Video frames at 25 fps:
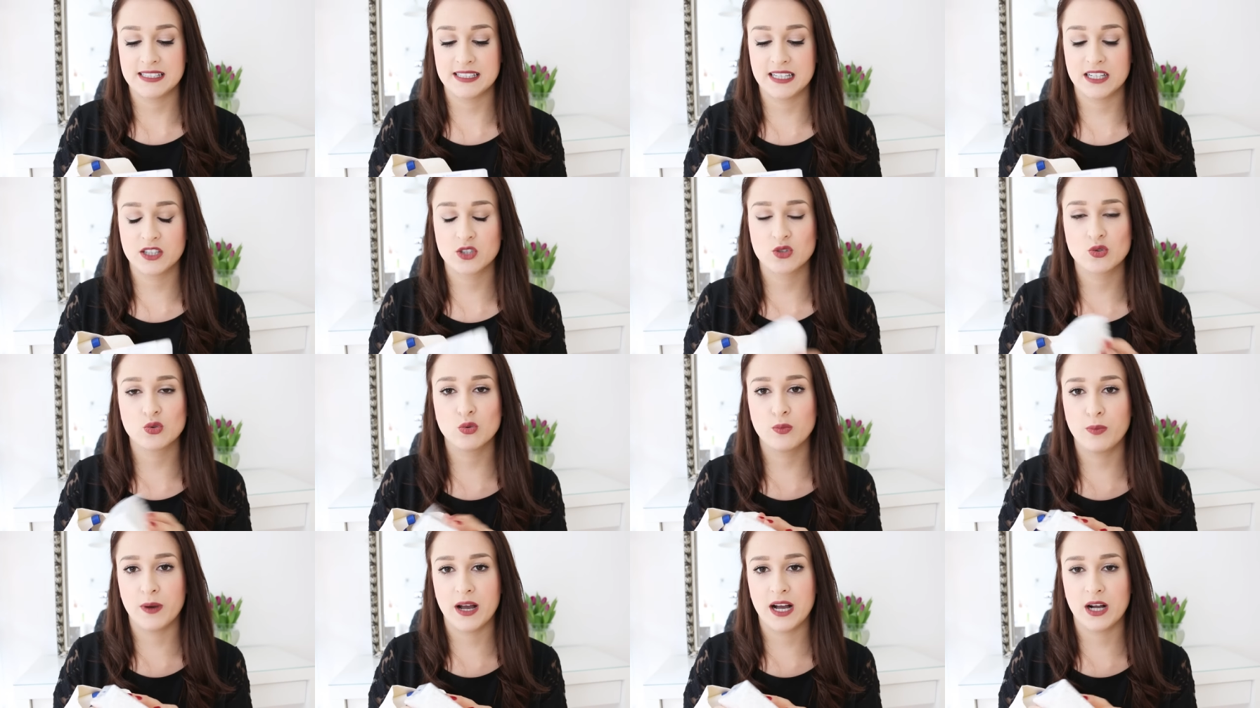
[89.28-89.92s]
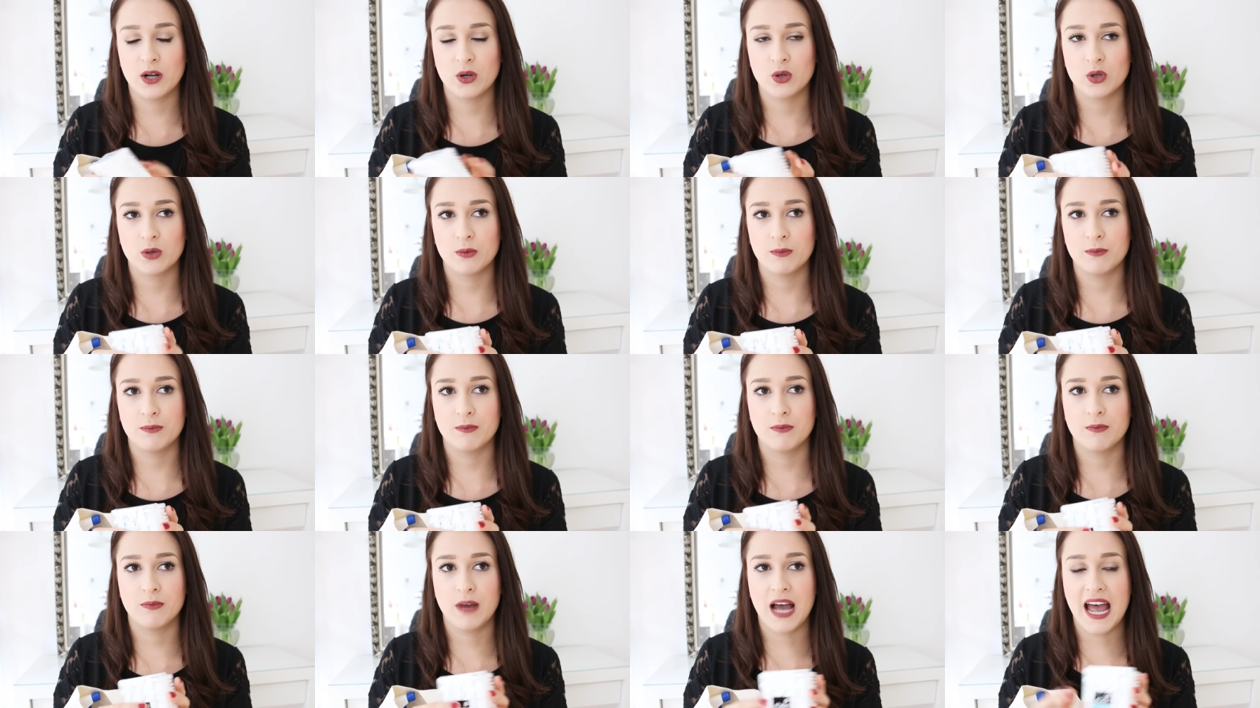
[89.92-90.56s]
Die sind super super,
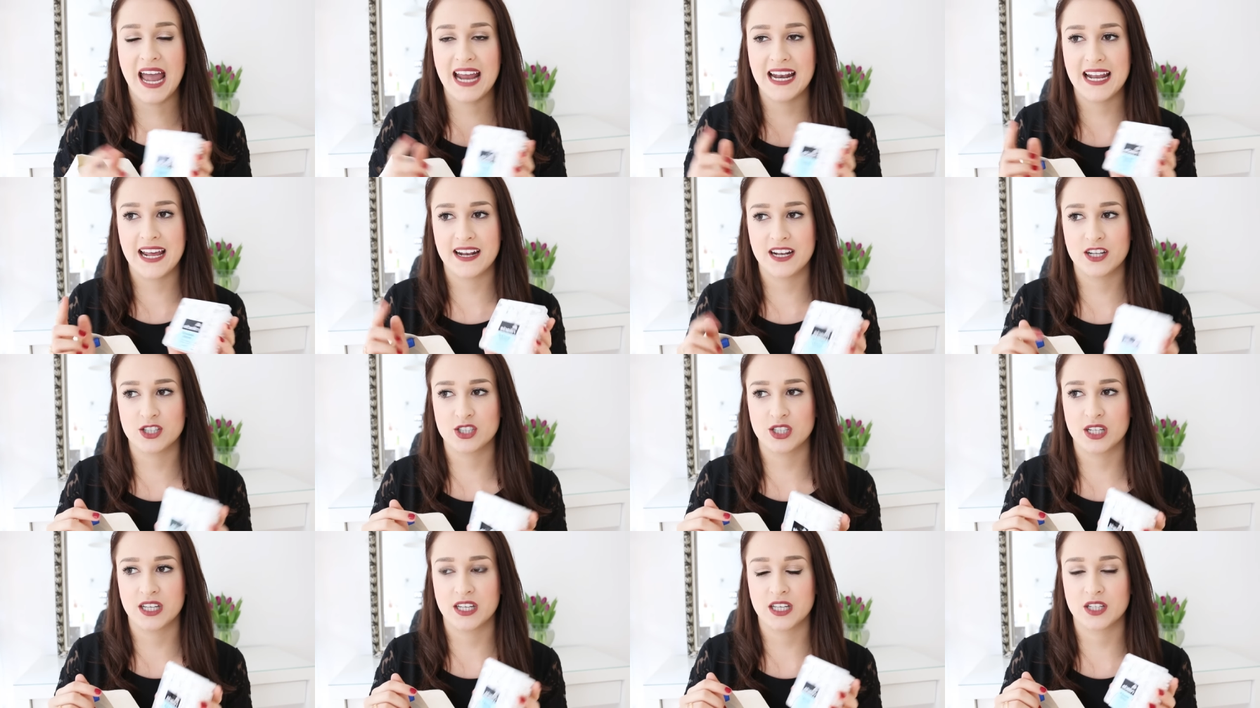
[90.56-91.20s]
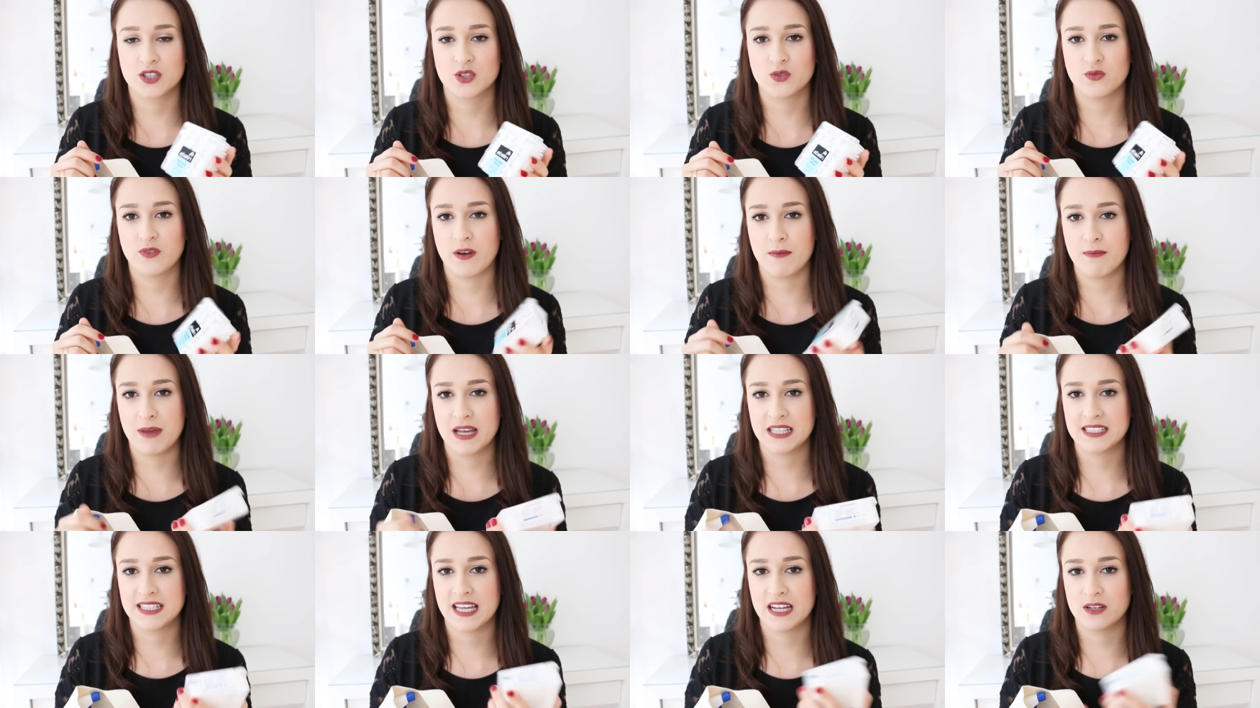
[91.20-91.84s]
um Eyeliner-Striche zu
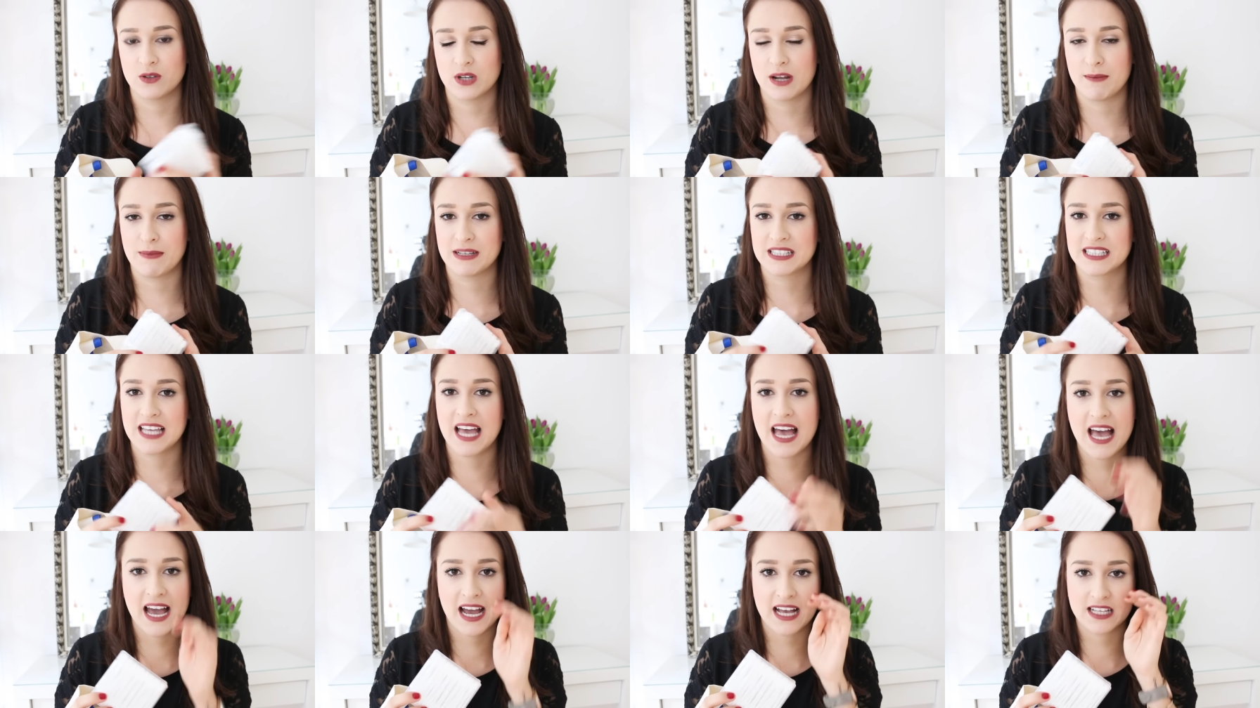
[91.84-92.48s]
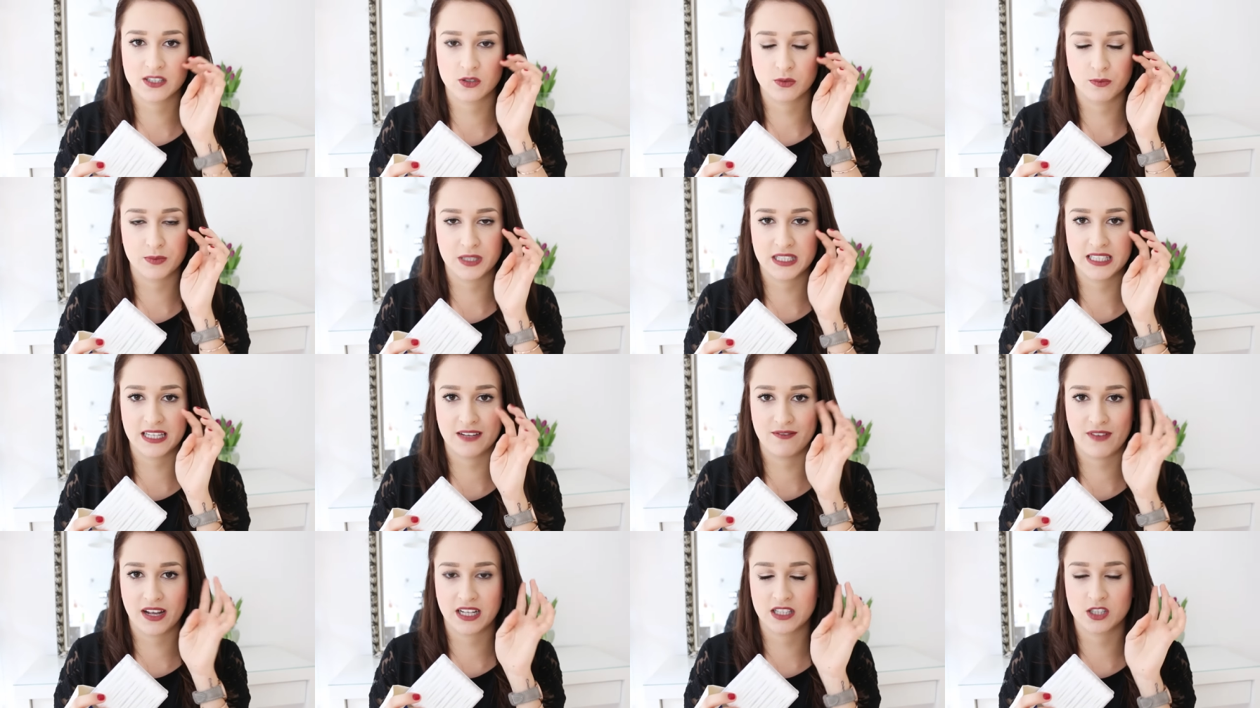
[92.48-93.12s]
verbessern oder Mascara so ein
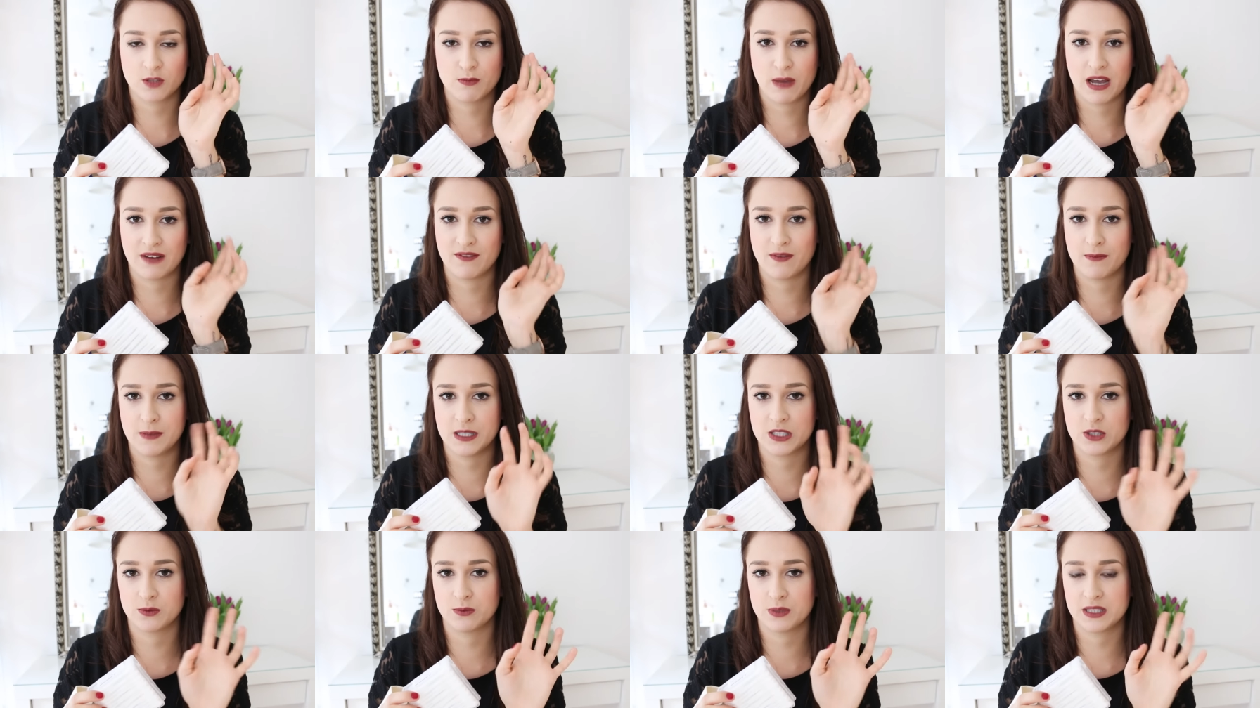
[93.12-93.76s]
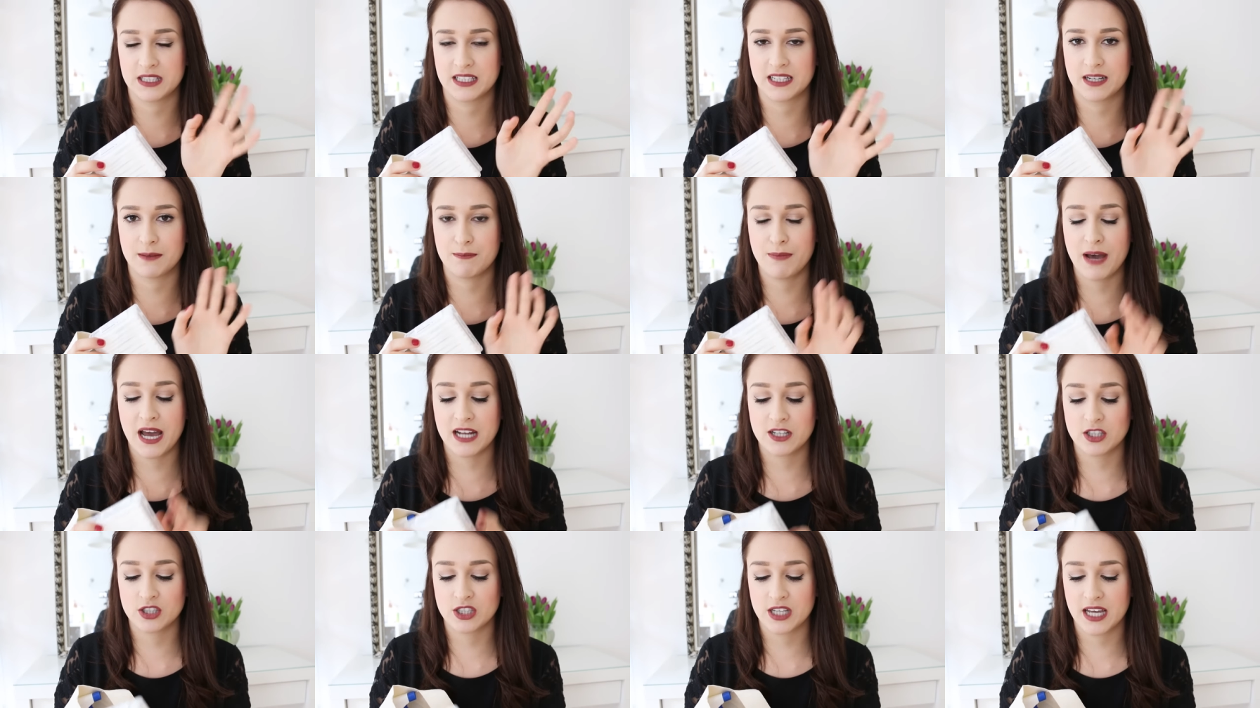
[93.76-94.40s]
bisschen wegzumachen, wenn man so ein bisschen
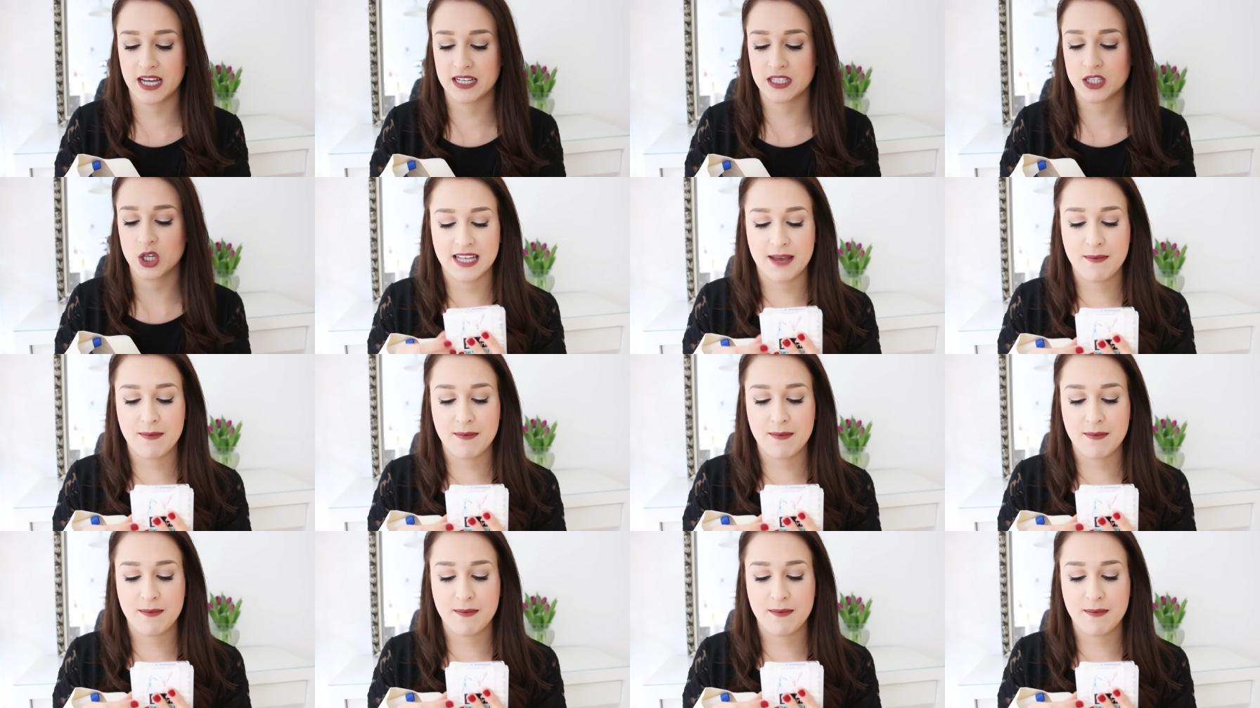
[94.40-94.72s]
gepatscht hat.